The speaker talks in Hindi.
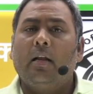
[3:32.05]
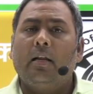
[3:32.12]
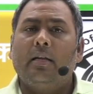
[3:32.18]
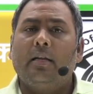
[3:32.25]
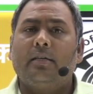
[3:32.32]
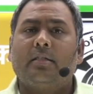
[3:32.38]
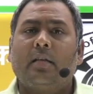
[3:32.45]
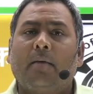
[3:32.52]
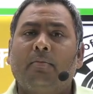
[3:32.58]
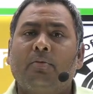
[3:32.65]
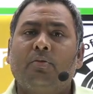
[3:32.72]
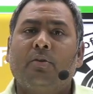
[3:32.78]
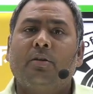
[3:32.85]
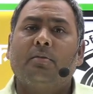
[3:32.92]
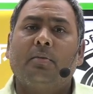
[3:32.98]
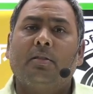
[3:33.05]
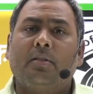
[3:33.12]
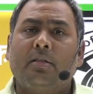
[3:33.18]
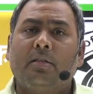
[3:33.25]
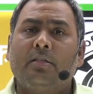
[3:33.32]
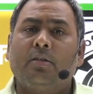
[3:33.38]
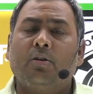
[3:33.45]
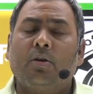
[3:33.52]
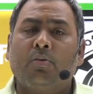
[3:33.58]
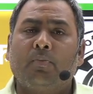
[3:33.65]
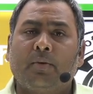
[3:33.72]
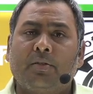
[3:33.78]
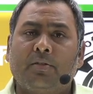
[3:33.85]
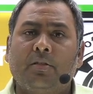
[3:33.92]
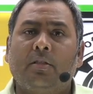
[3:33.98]
लेट शाम जो है मंत्री जी की
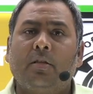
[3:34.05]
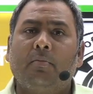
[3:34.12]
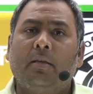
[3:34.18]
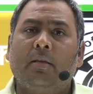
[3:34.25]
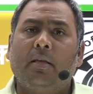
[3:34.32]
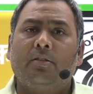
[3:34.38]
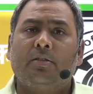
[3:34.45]
उपस्थिति में ये